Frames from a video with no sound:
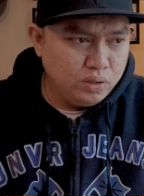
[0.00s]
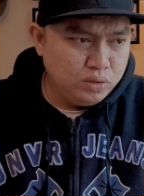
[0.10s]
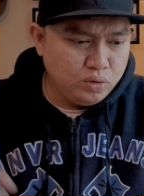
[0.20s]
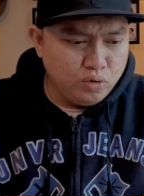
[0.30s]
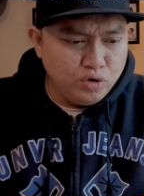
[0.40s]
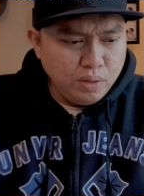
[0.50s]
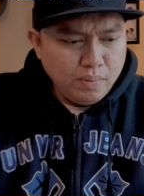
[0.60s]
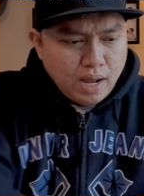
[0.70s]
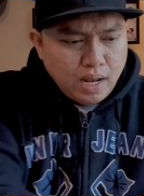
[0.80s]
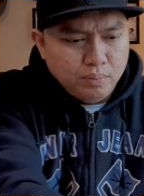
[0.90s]
so yung iba
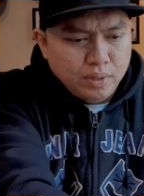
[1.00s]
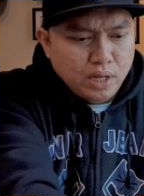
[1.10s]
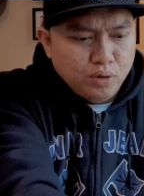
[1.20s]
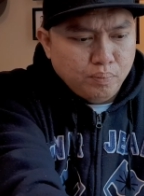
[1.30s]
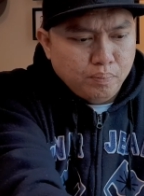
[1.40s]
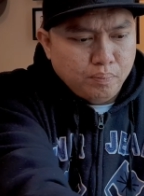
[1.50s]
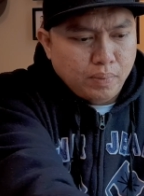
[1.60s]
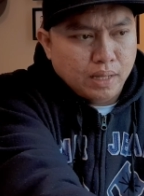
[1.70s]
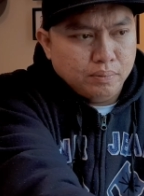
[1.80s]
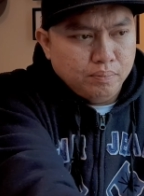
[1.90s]
alam nila yung
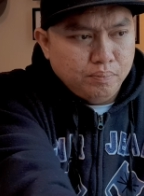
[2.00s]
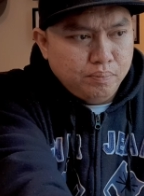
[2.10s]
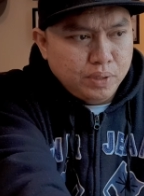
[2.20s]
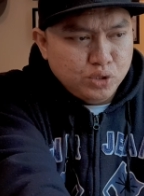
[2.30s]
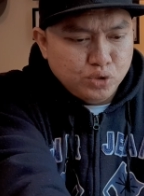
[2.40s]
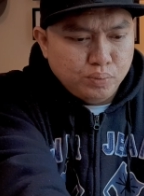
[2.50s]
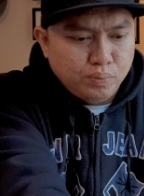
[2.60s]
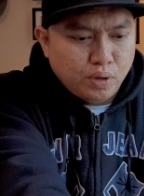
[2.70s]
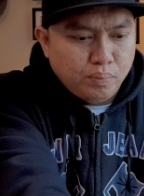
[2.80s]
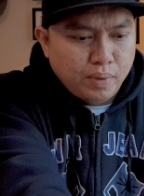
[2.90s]
flat picture
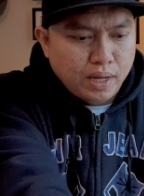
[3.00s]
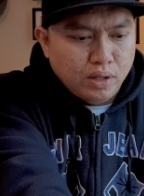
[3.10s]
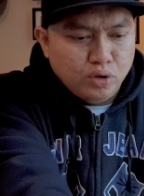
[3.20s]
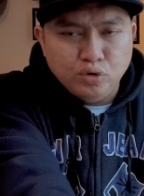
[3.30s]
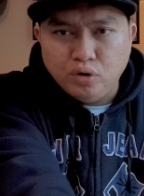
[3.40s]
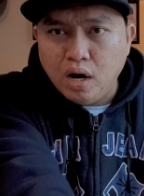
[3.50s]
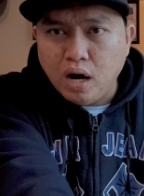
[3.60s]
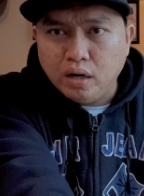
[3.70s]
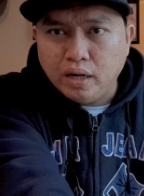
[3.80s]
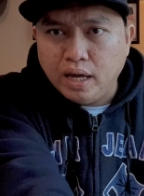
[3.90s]
profile yung
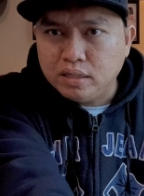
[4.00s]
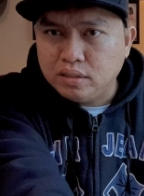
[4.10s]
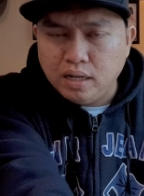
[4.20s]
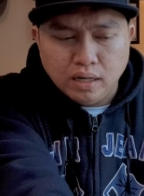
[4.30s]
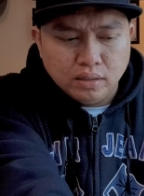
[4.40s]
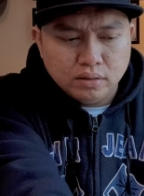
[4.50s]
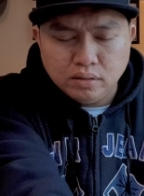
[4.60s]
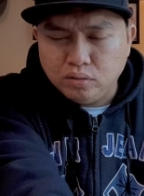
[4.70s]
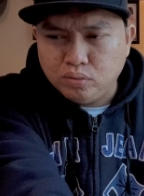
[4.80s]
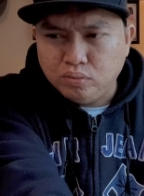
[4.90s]
log S log
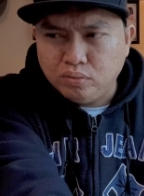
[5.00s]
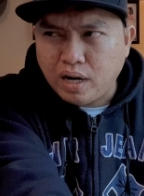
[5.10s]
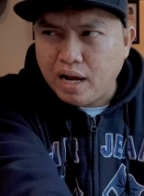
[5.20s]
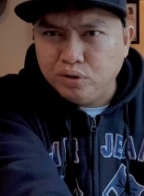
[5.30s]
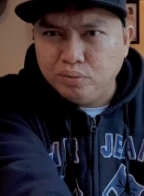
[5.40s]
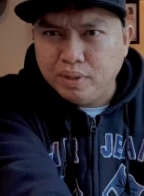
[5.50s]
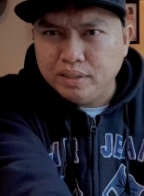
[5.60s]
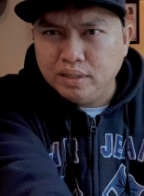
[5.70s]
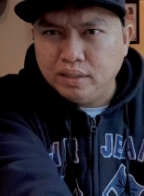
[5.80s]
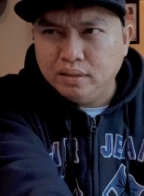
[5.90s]
kung Canon man
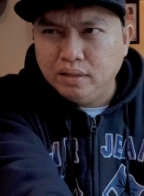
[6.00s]
yan